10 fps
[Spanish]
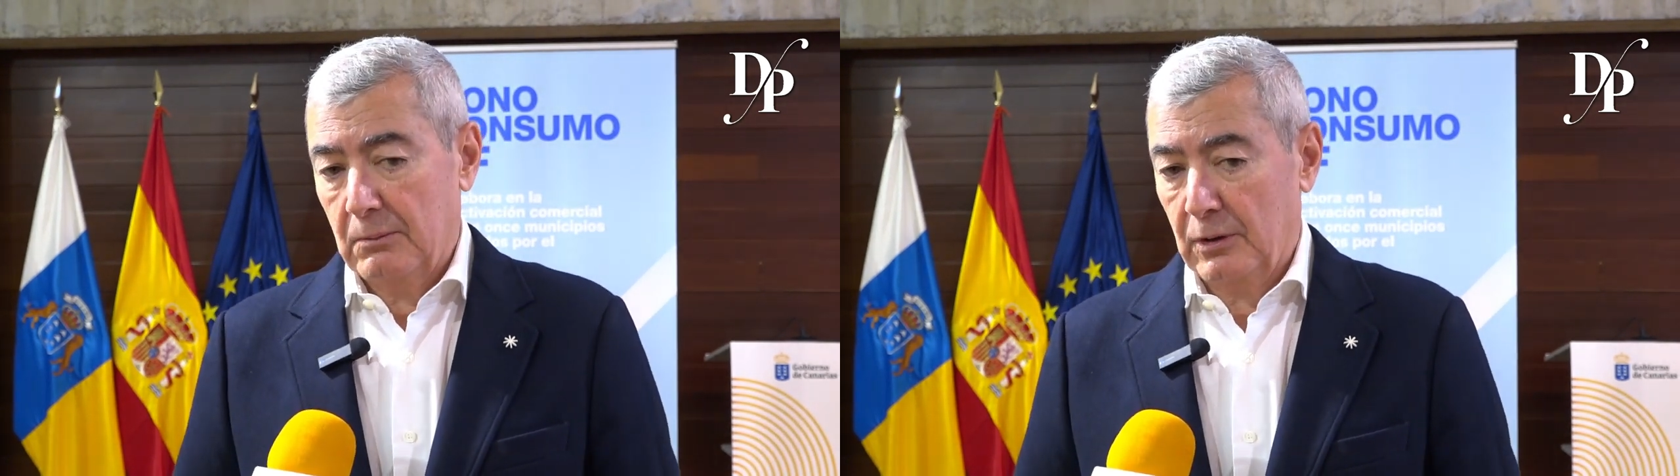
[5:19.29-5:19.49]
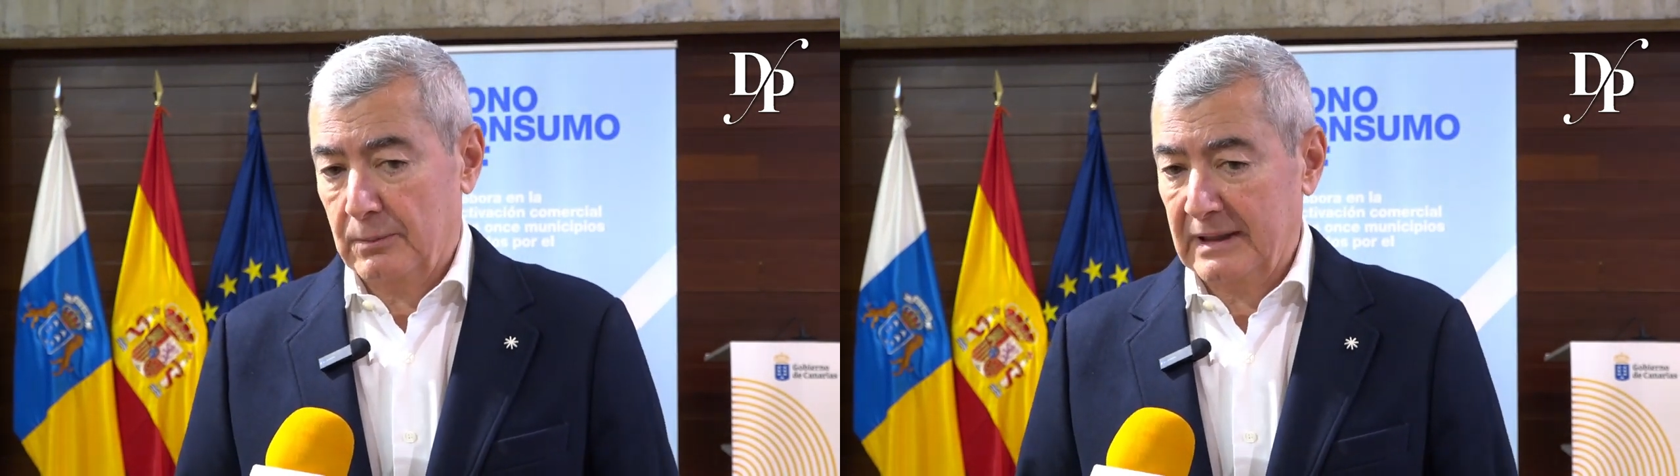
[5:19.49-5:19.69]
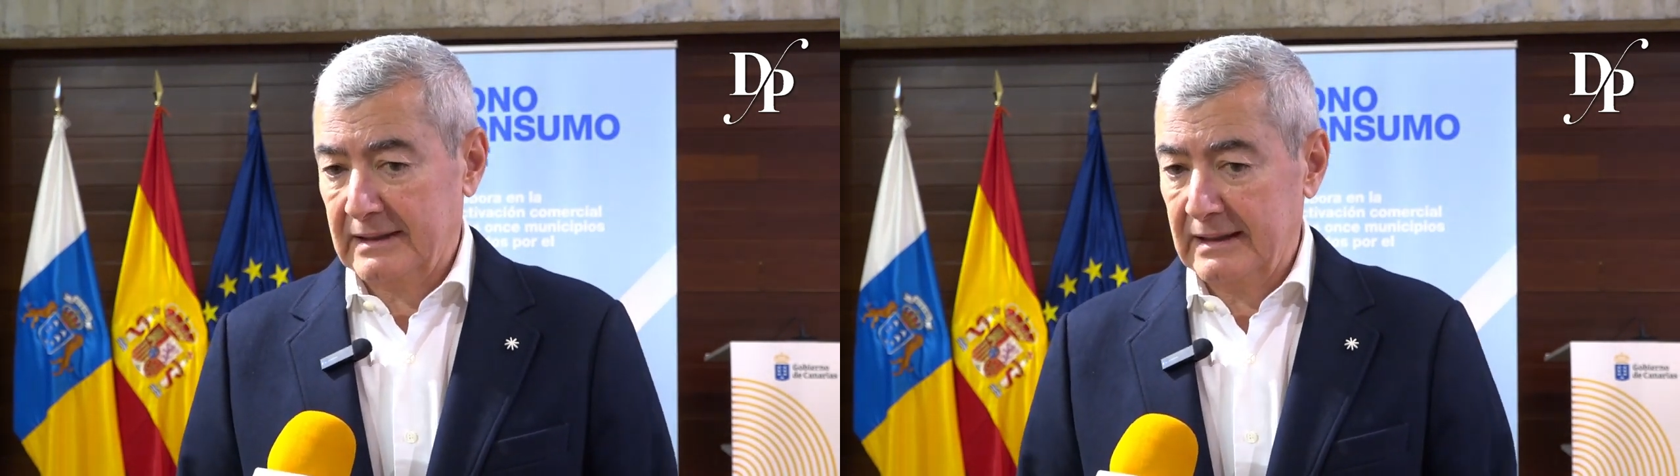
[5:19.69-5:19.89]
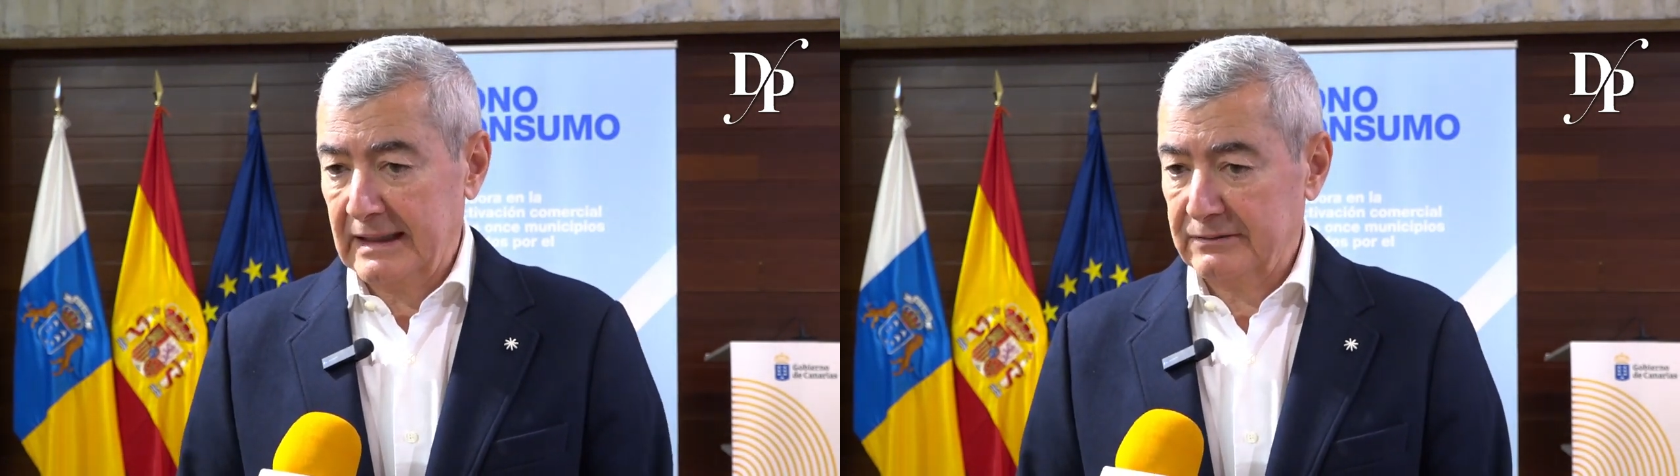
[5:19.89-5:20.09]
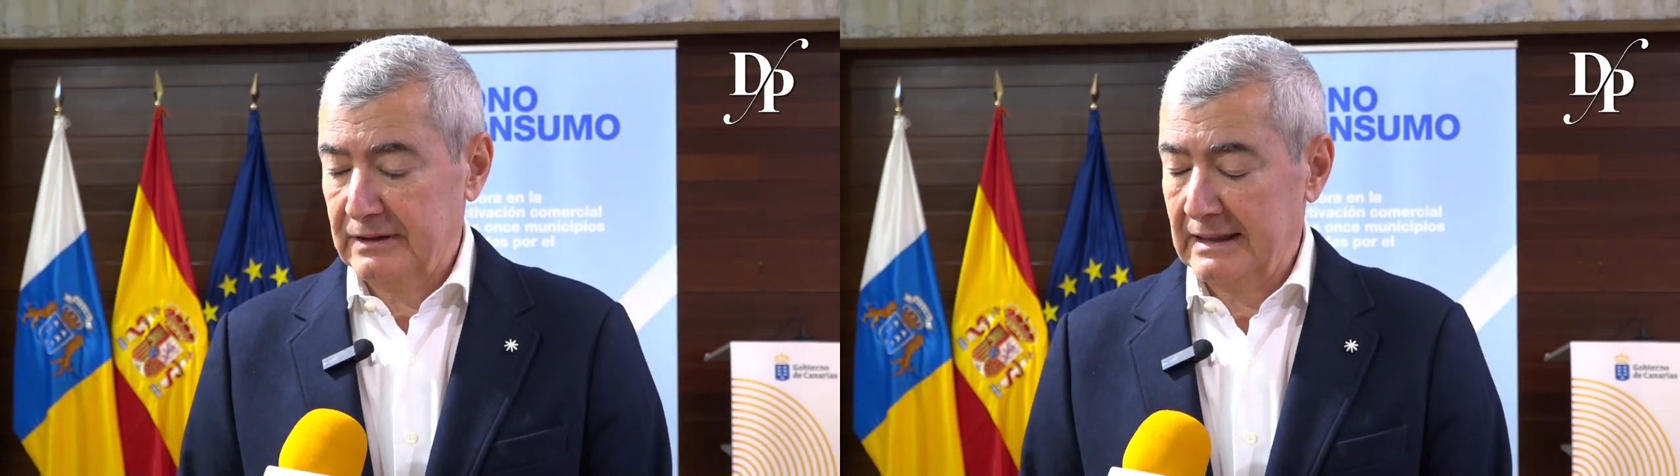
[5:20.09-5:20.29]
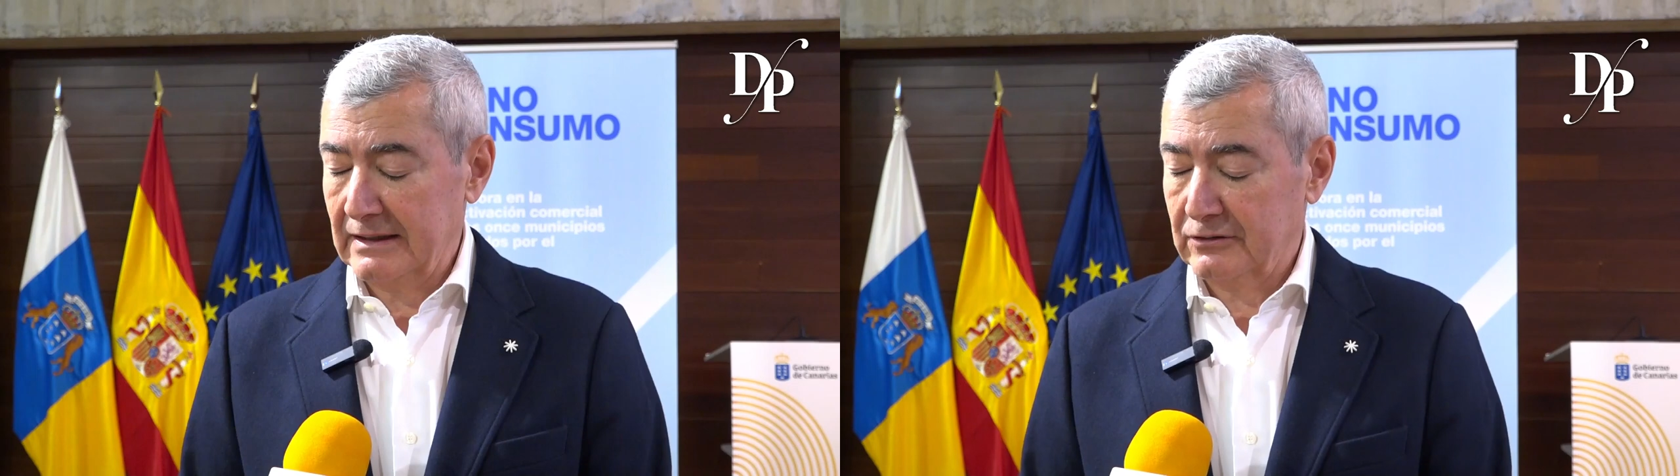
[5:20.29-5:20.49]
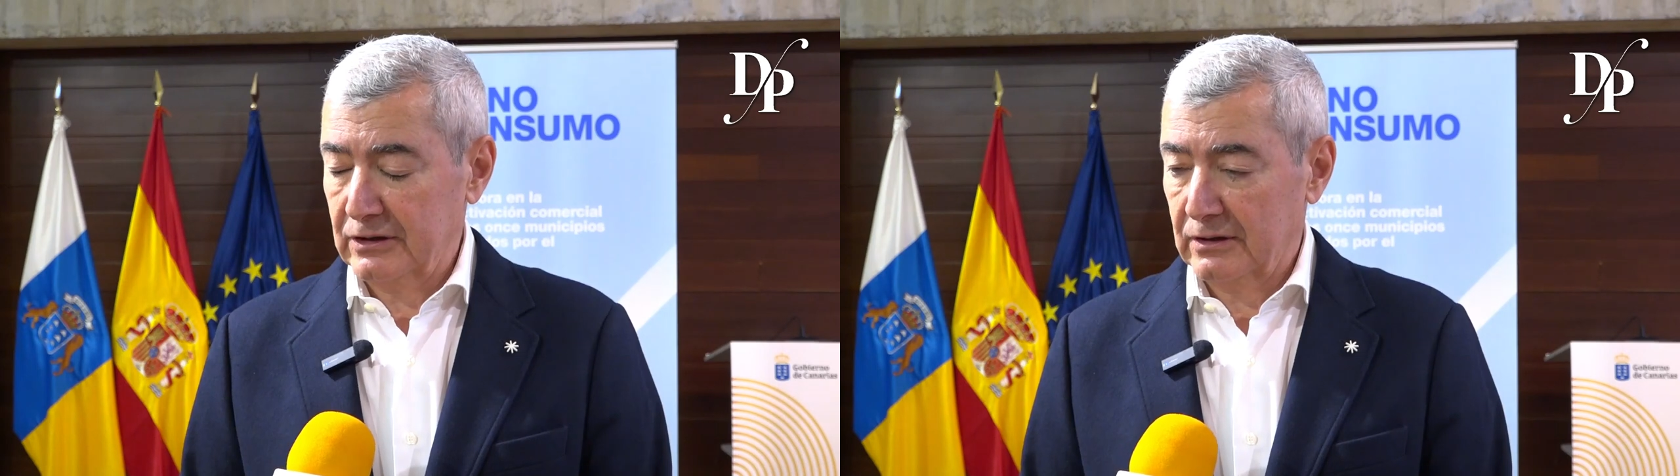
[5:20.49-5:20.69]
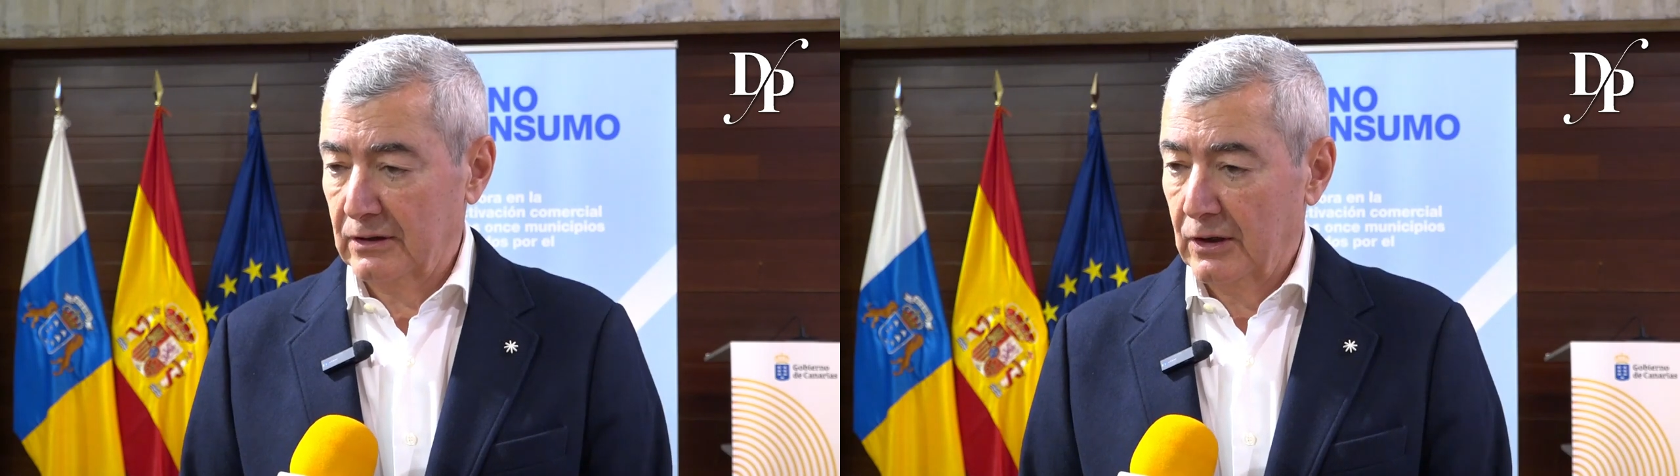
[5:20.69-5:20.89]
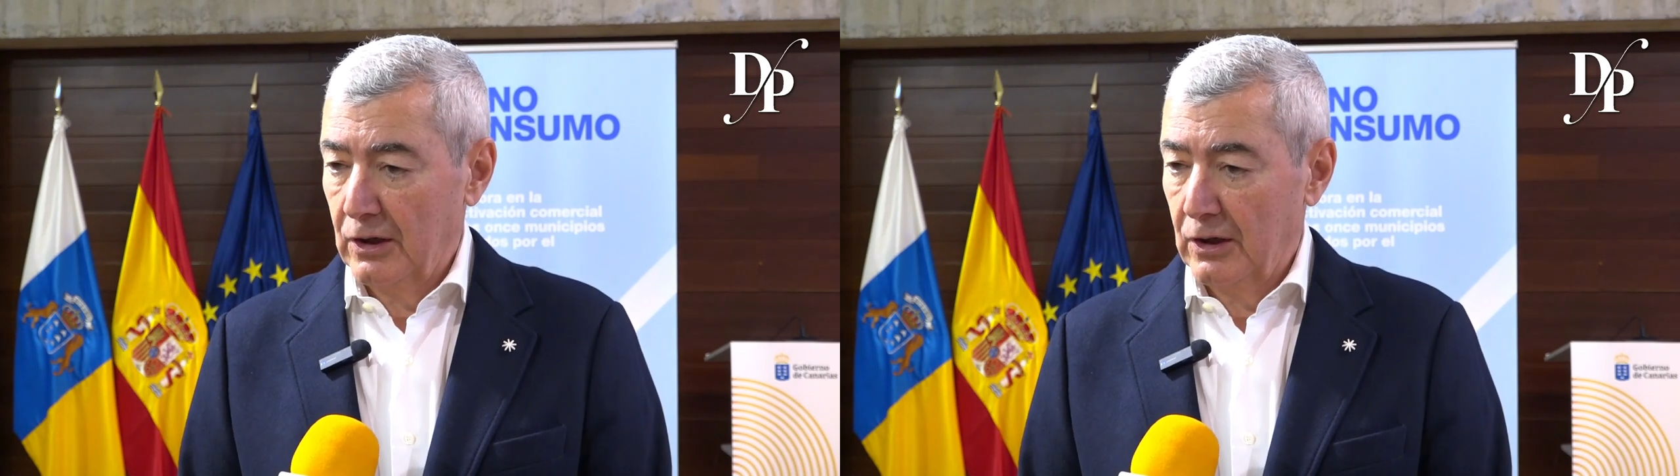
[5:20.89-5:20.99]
Por parte de la federación